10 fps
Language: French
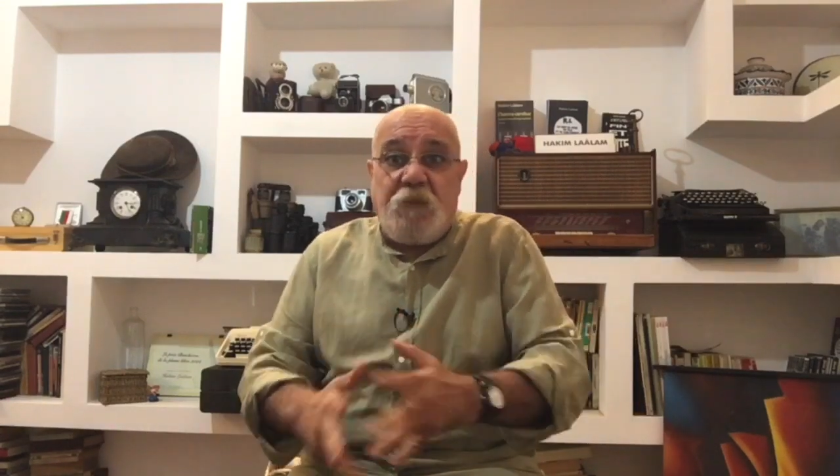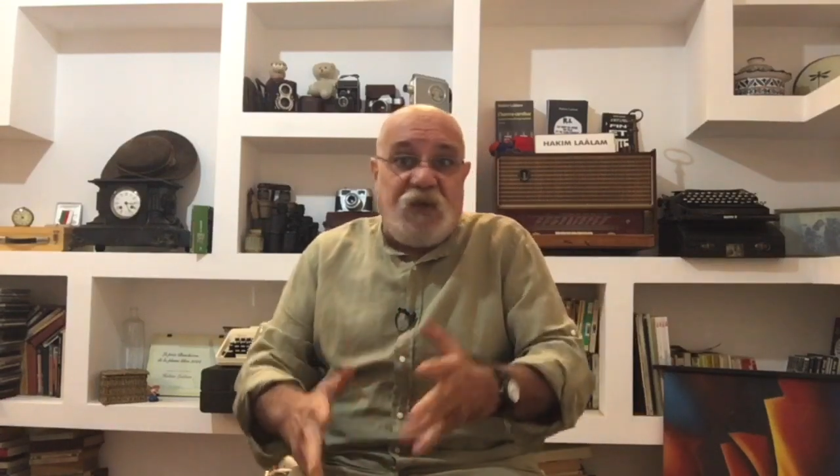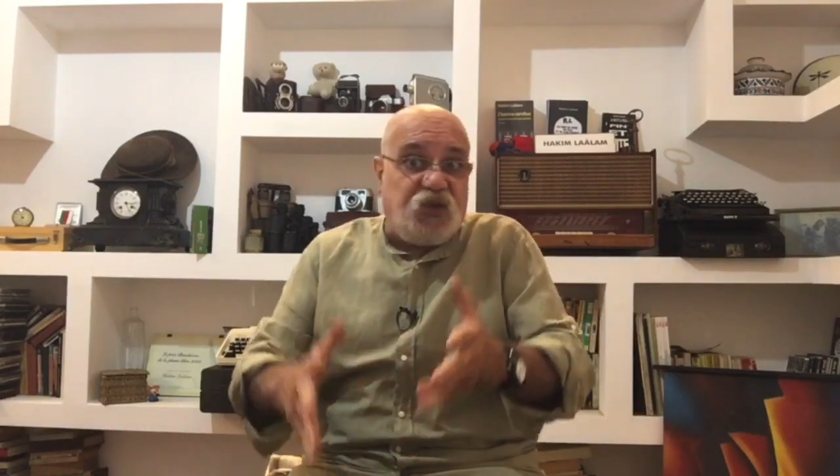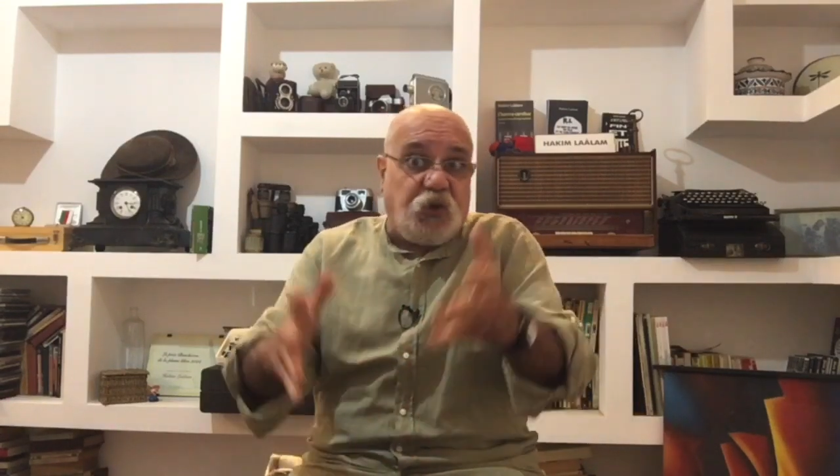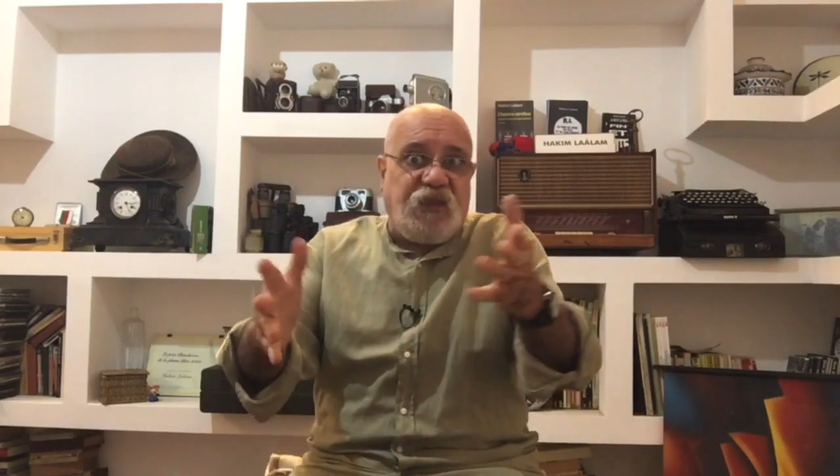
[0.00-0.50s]

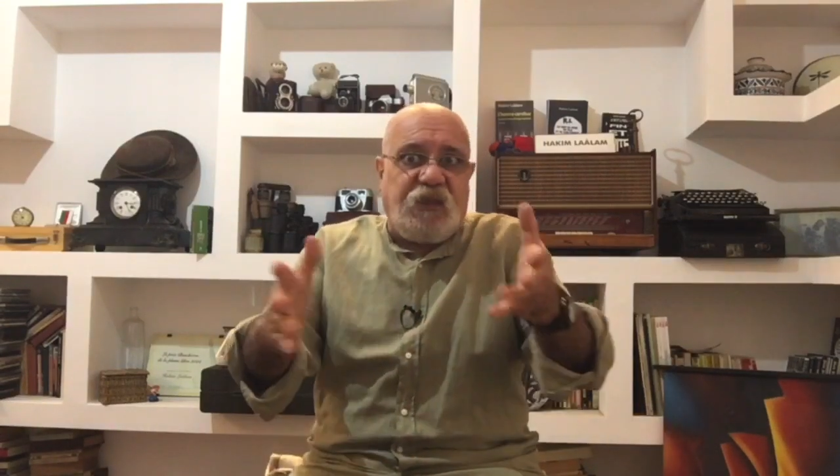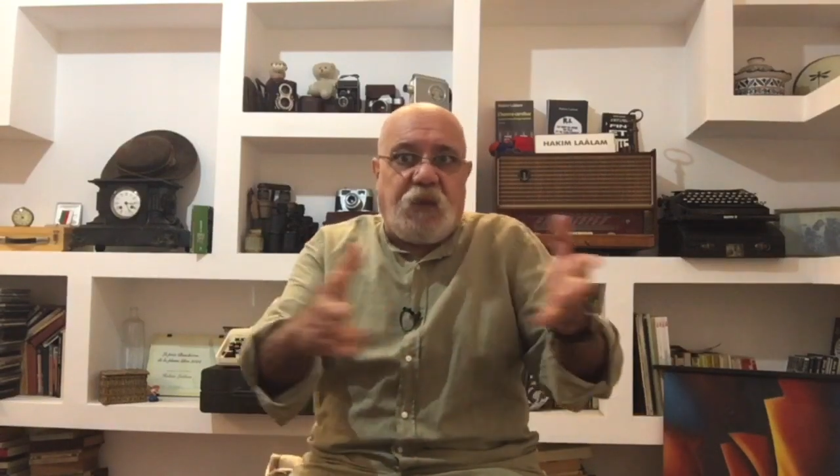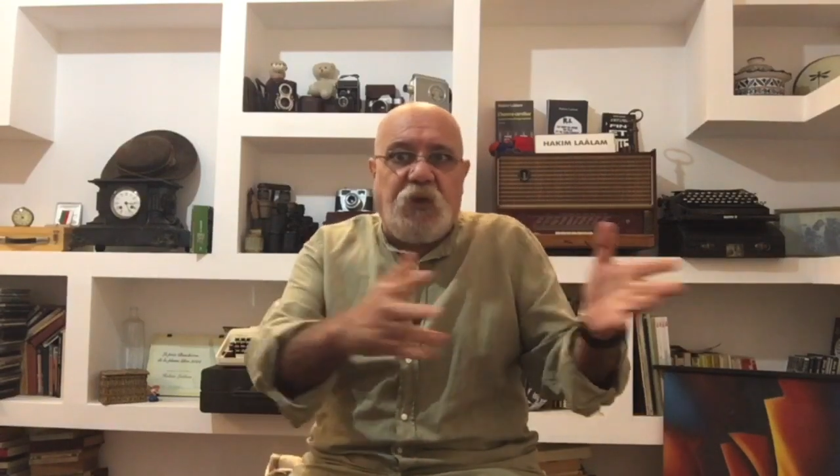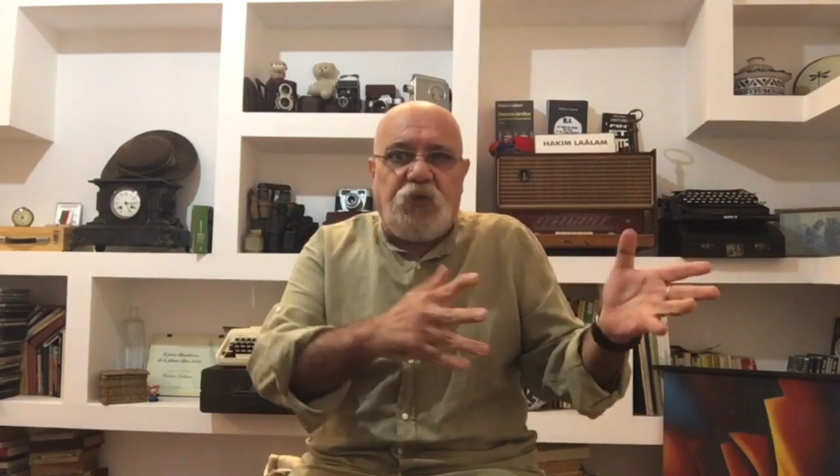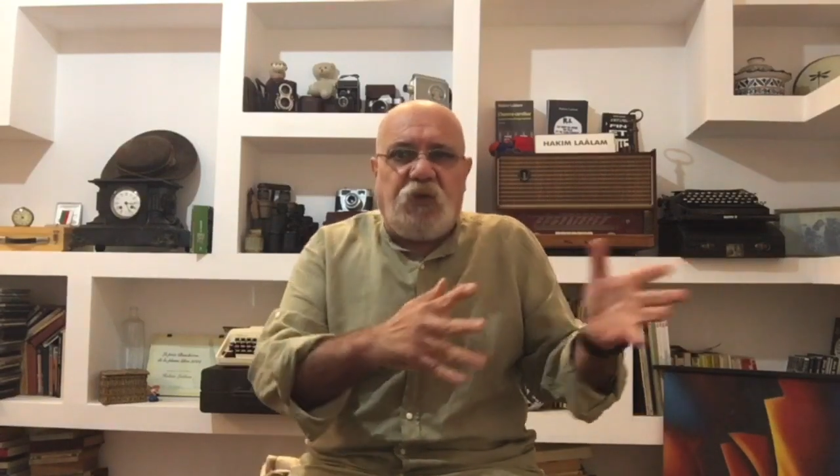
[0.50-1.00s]

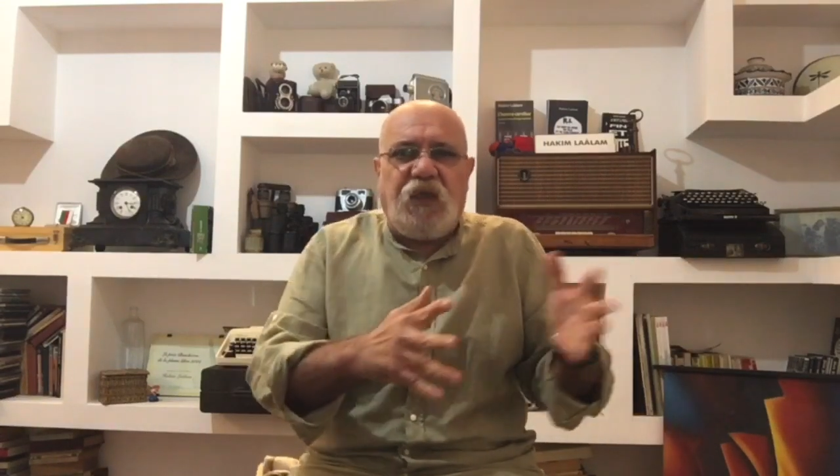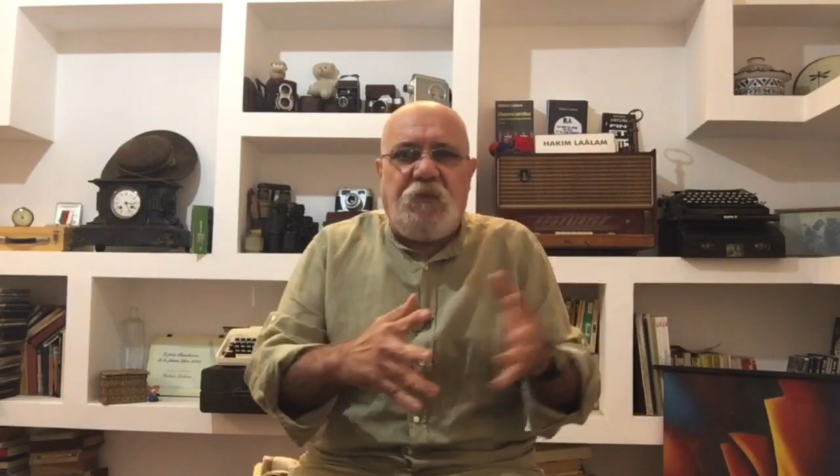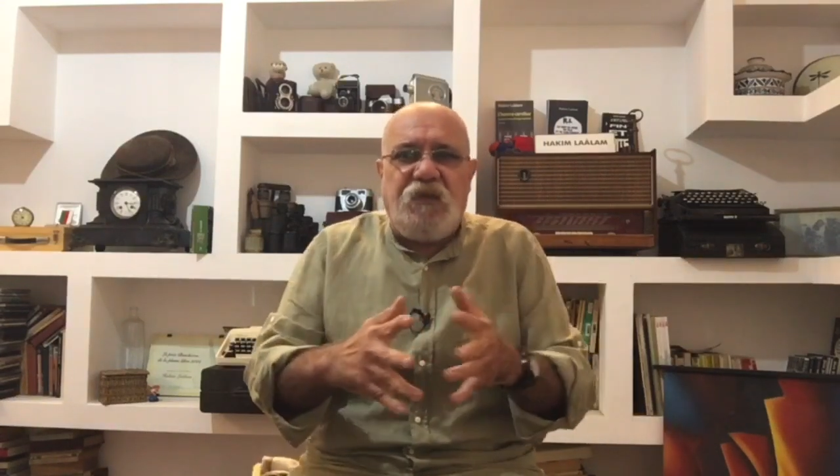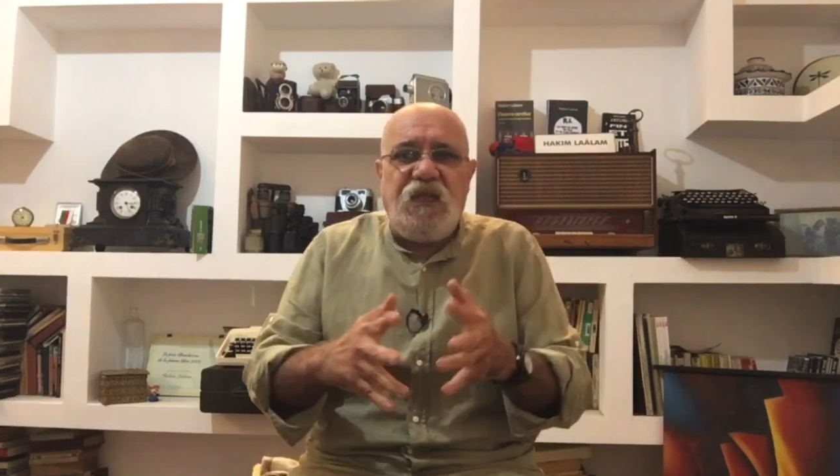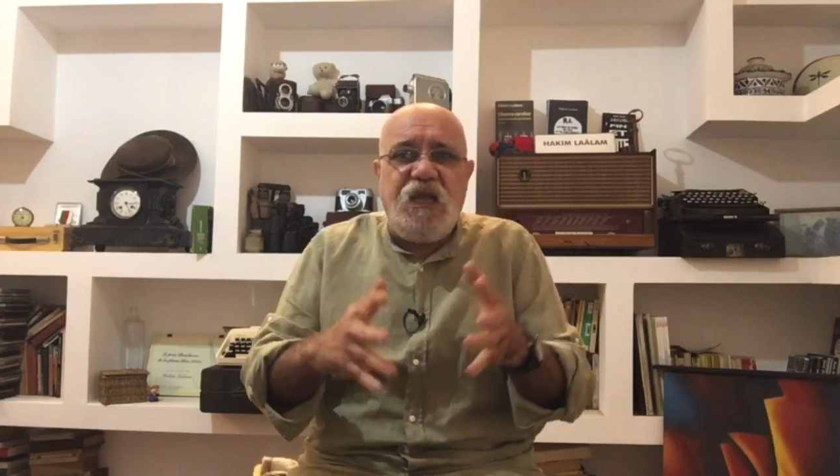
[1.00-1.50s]
majoritairement de
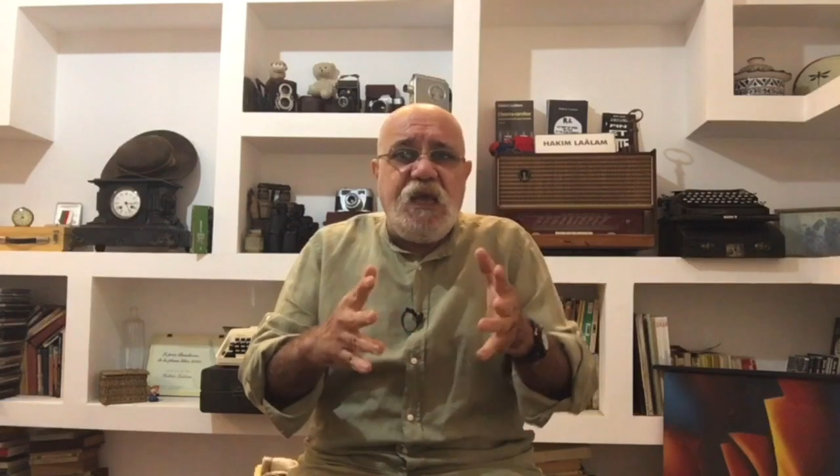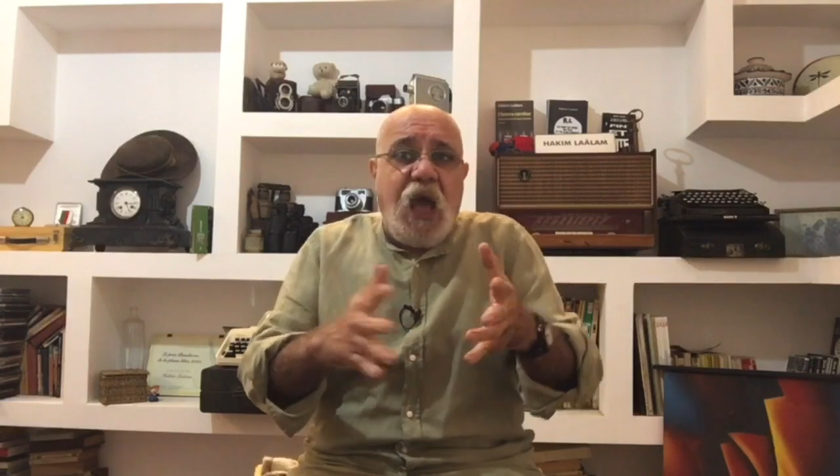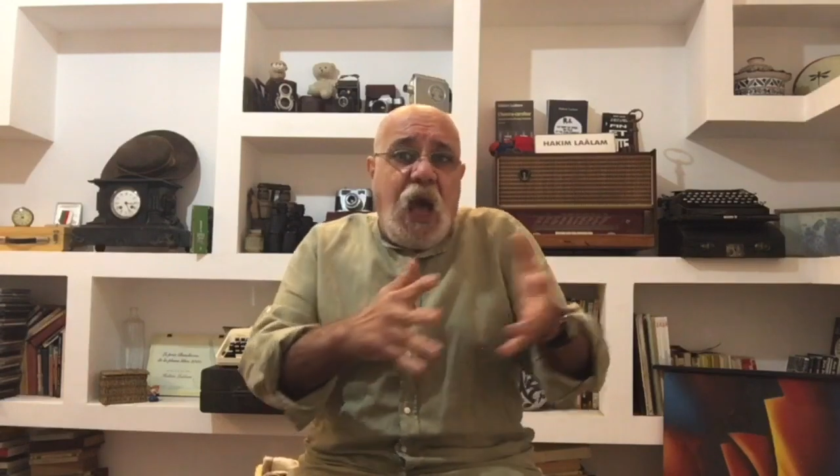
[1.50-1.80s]
Kabylie,